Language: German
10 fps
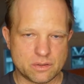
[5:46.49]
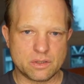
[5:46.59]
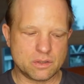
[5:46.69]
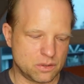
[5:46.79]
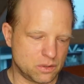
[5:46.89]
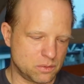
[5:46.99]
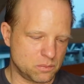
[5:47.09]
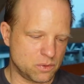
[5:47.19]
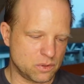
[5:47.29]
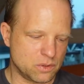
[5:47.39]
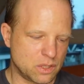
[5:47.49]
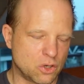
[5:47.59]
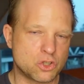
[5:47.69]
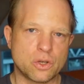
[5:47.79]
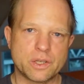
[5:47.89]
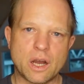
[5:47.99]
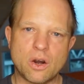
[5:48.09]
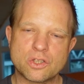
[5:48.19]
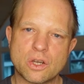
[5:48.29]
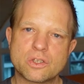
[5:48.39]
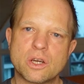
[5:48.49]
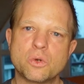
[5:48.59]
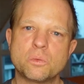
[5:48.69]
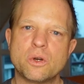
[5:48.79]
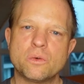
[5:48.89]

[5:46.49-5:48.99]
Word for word: dann ähm, tauscht euch aus auch darüber,